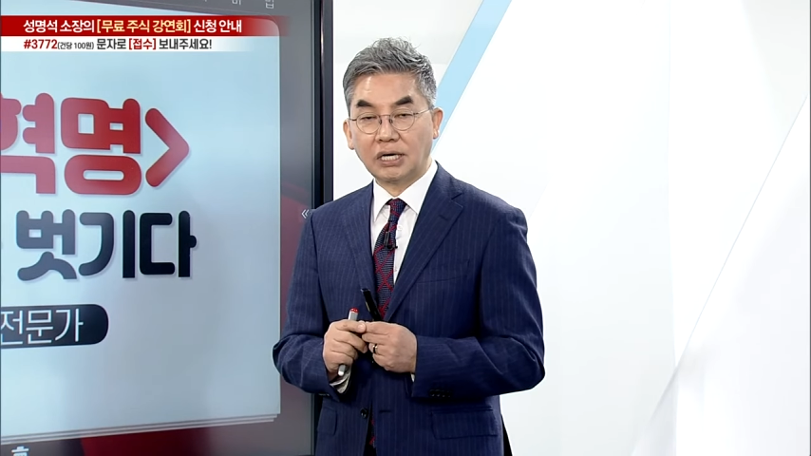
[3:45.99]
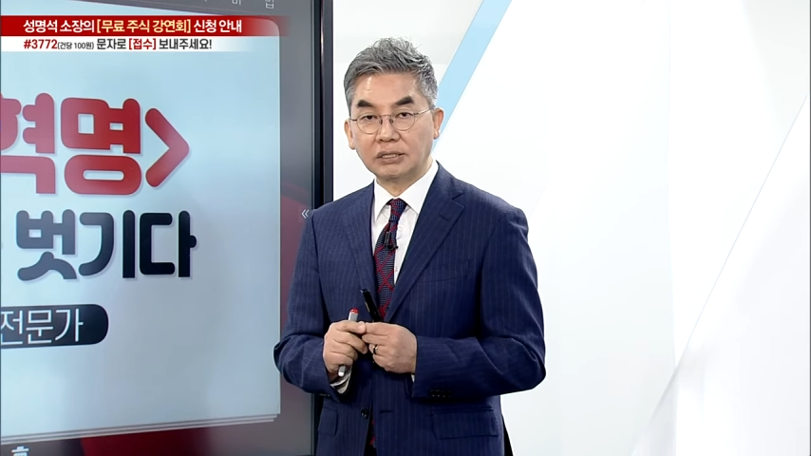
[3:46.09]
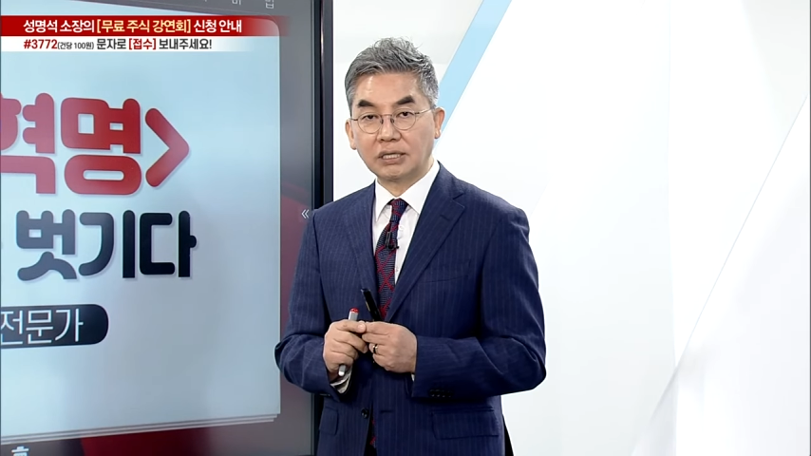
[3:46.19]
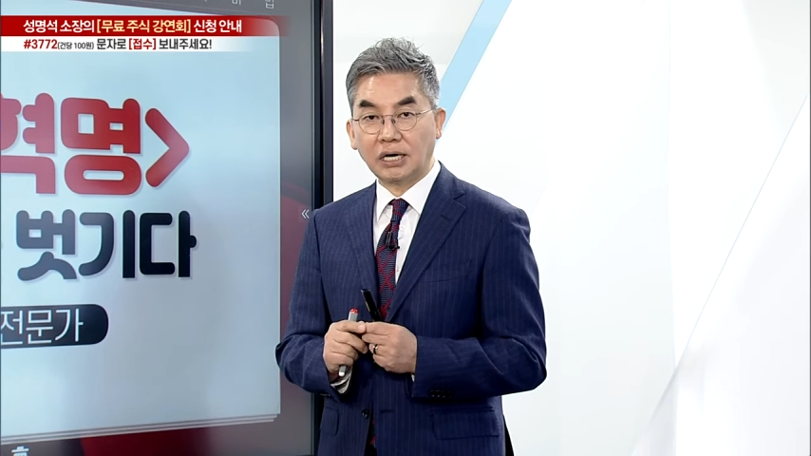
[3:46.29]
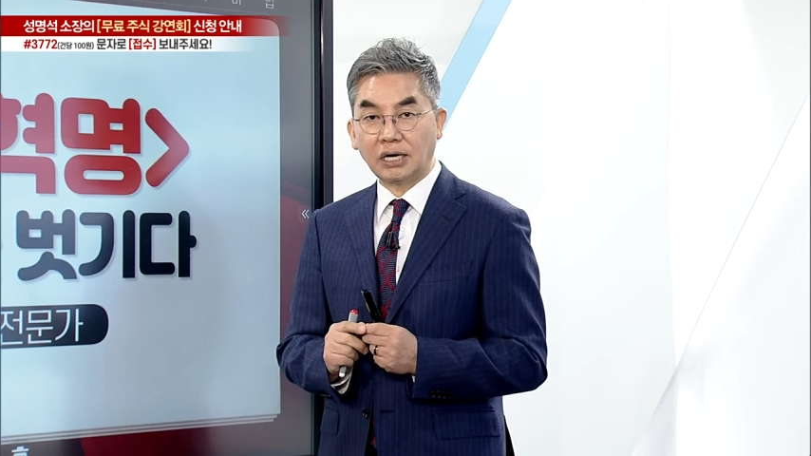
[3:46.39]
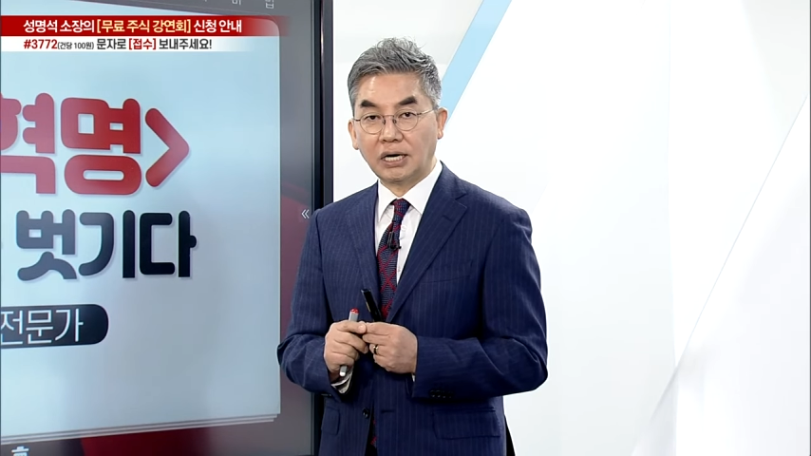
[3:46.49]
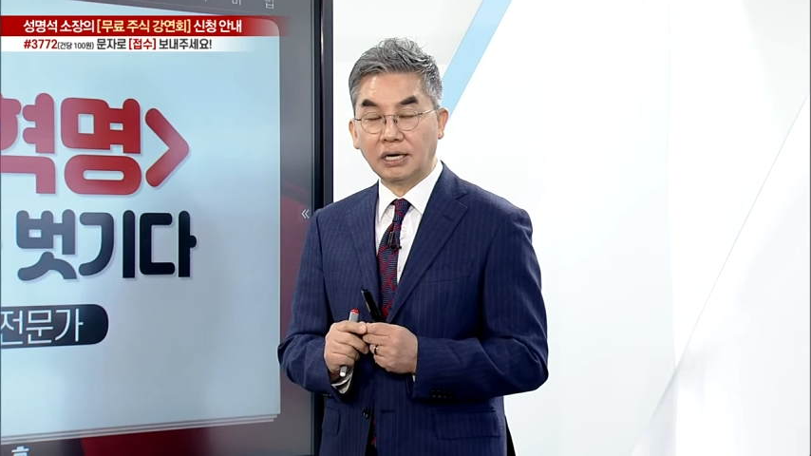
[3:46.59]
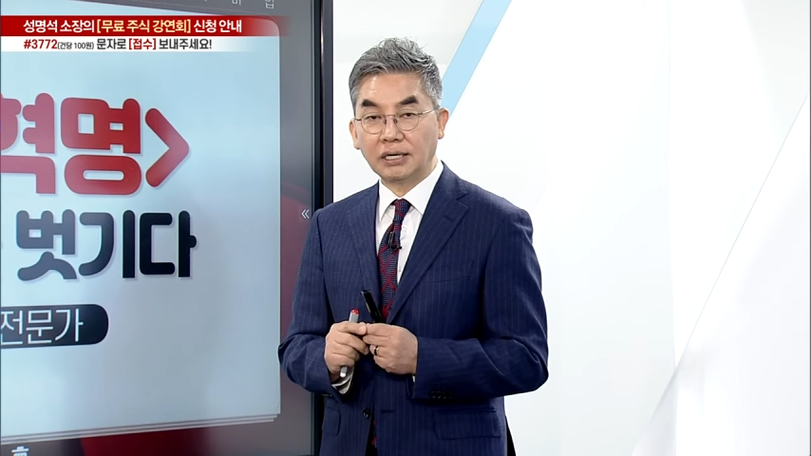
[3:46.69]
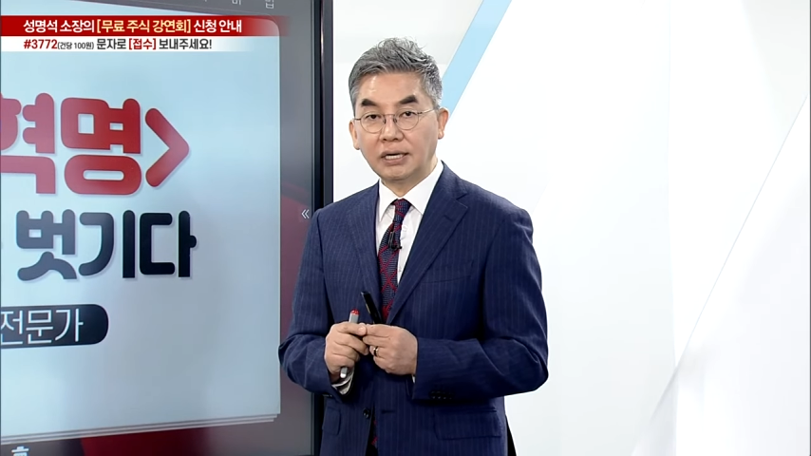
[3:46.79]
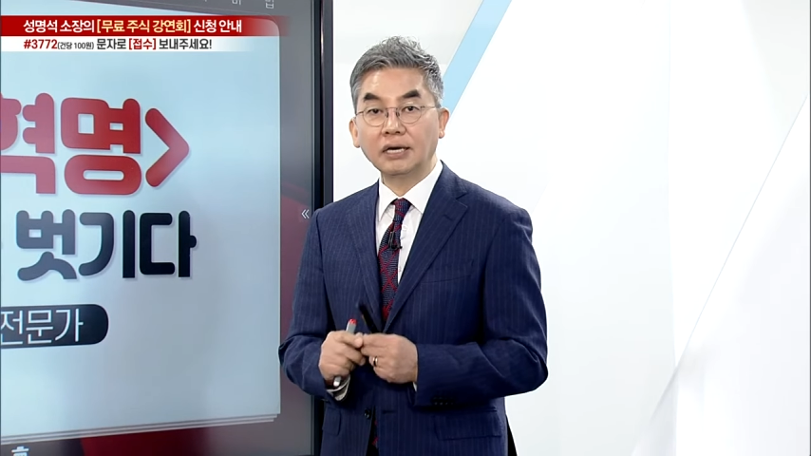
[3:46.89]
아니라
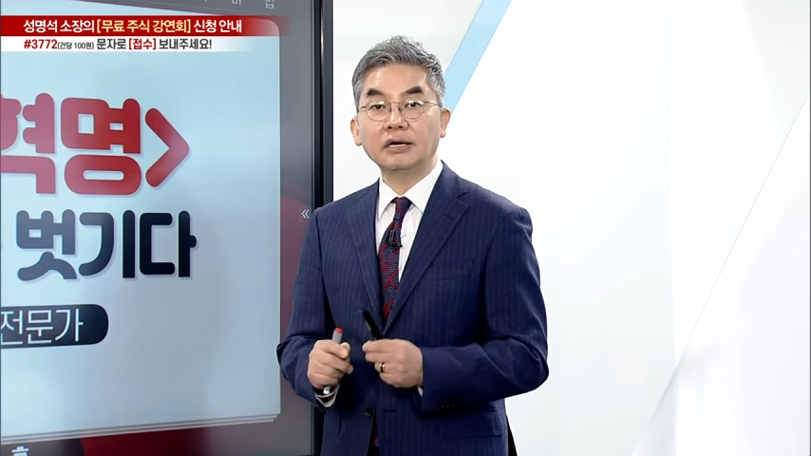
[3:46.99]
예?